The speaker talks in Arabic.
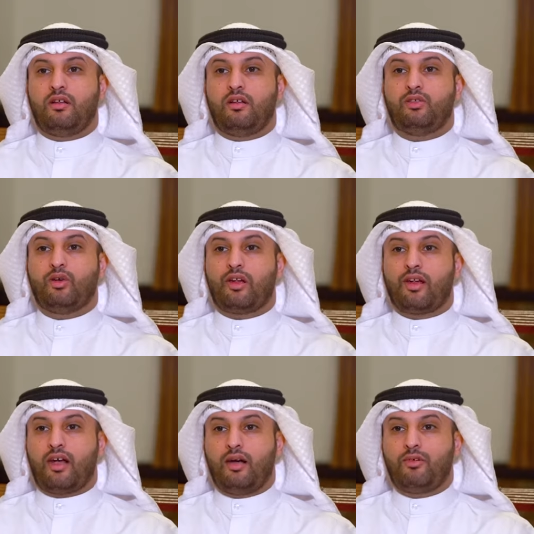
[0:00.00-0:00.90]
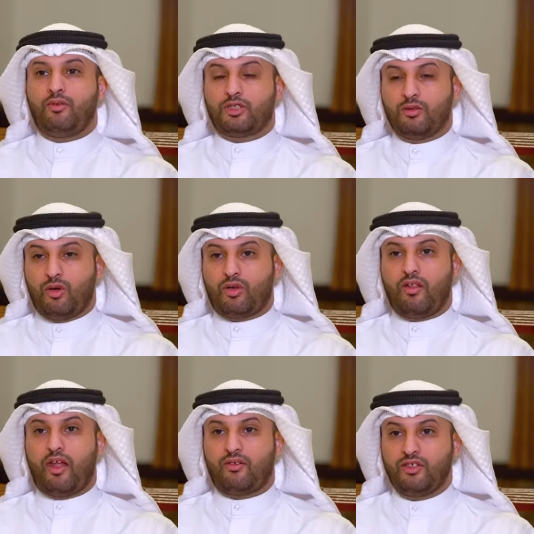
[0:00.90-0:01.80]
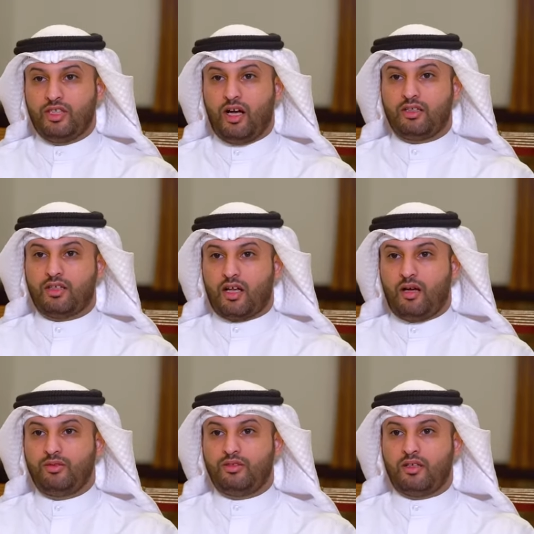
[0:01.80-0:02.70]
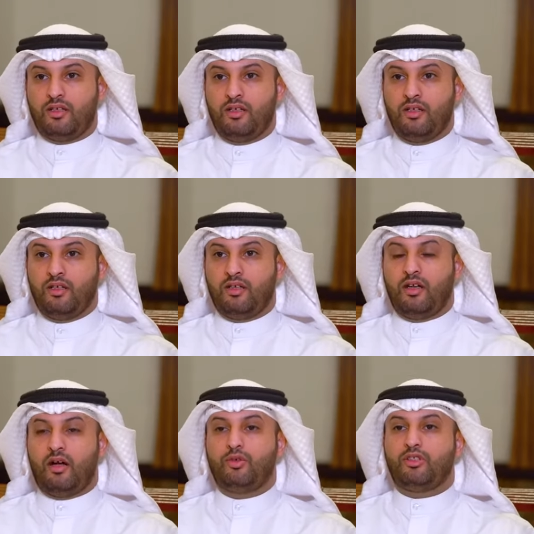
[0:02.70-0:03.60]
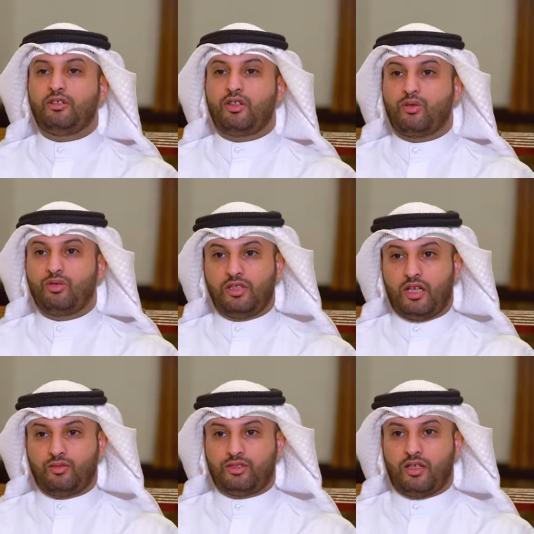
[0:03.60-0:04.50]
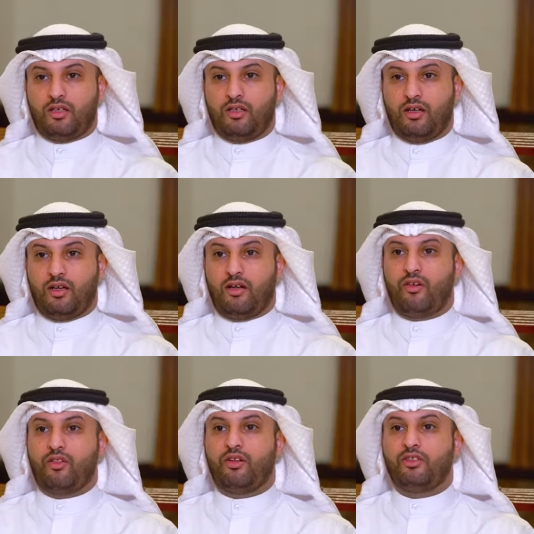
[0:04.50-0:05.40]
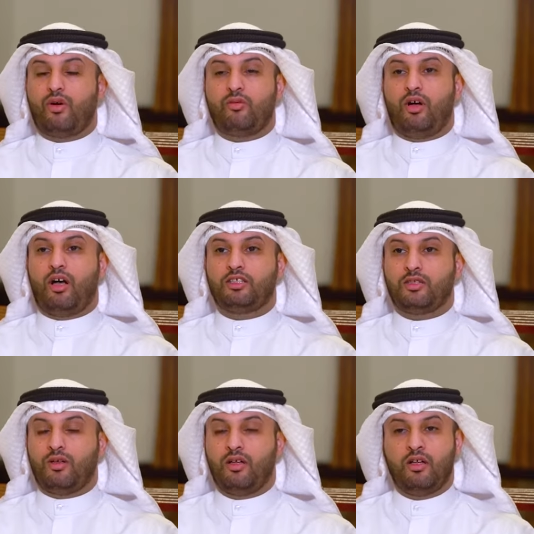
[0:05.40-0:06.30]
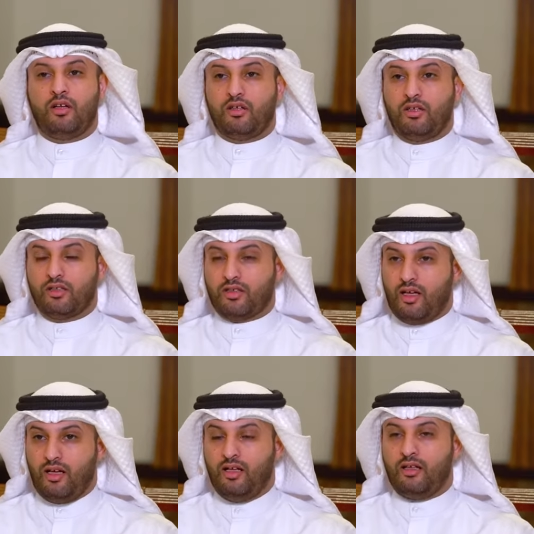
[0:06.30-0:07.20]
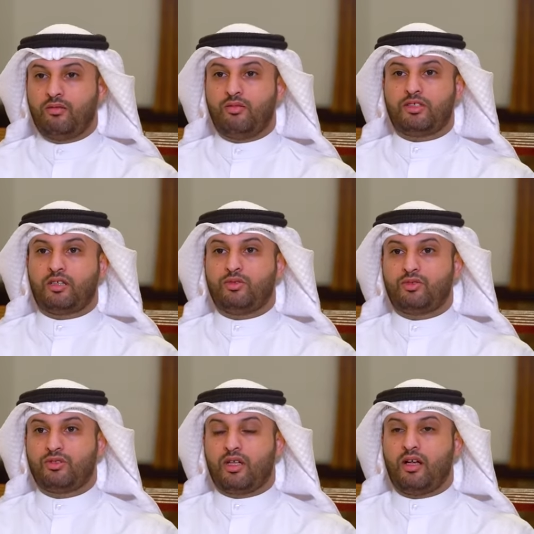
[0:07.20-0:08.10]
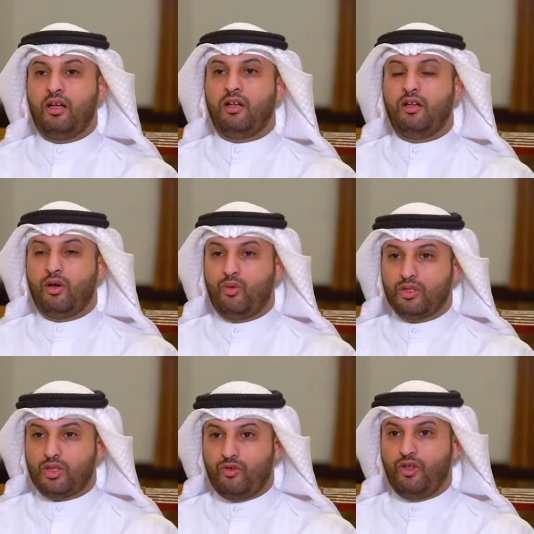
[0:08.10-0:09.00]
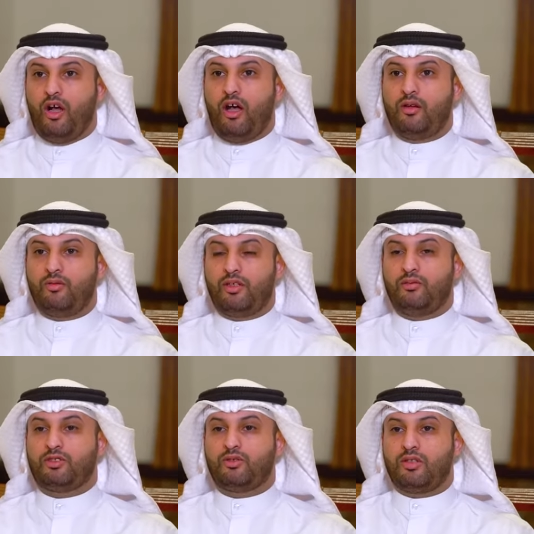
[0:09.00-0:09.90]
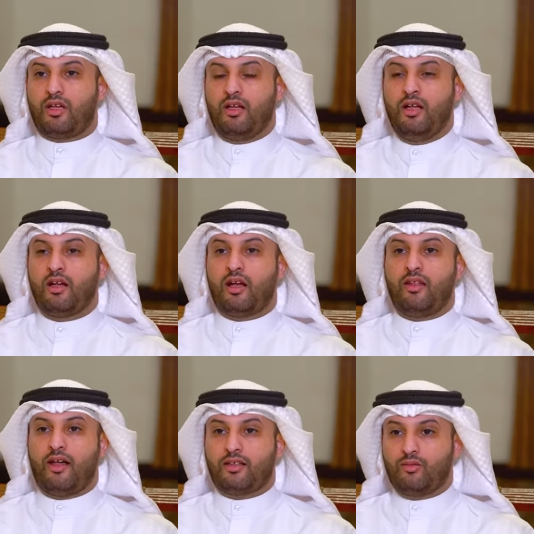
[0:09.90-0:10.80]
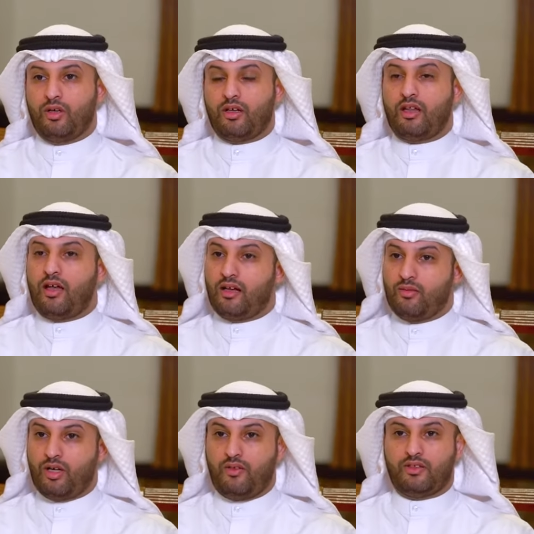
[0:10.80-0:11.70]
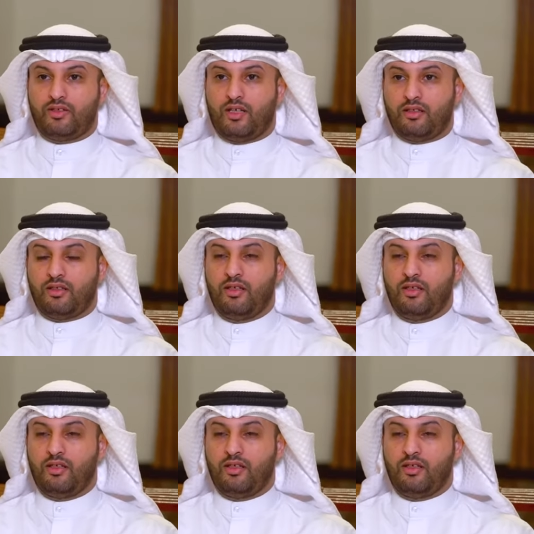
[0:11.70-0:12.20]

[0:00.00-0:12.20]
دور الرقابة متسمى وكذلك في جهات رقابية لابد أن تكون جهة مستقلة أنا أفضل أن ديوان المحاسبه أنه يطلع من مسألة مجلس الوزراء لأنه هو سوف يحارب يعني مجلس الوزراء كذلك كذلك مكافحة الفساد،